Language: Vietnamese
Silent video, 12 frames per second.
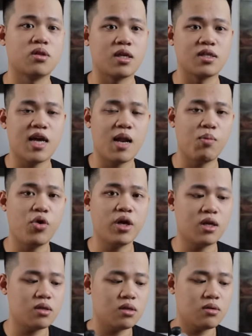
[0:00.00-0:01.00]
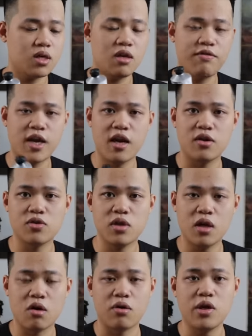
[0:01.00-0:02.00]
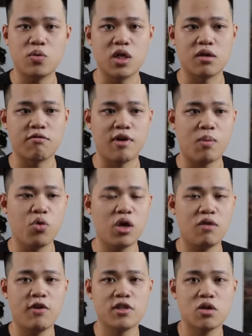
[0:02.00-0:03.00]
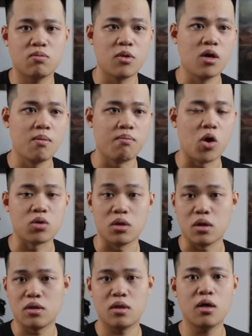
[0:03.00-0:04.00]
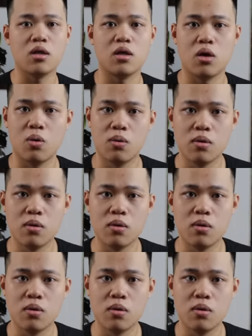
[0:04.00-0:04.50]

Thành ra là mỗi khi vẽ là nó rất là khó điều chỉnh, và mỗi khi vẽ xong màu thừa ra rất là nhiều.